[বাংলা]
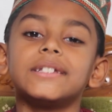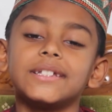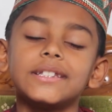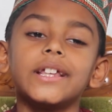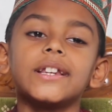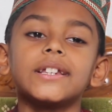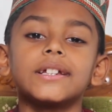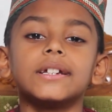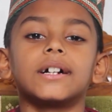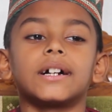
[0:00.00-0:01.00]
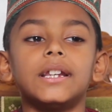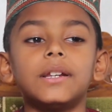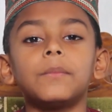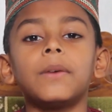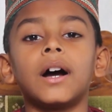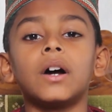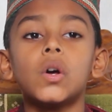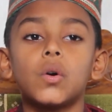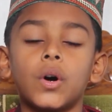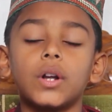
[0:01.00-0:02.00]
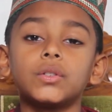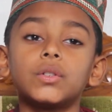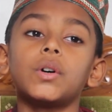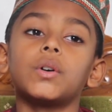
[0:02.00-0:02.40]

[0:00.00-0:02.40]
জিদিনে আইলমা অর্থ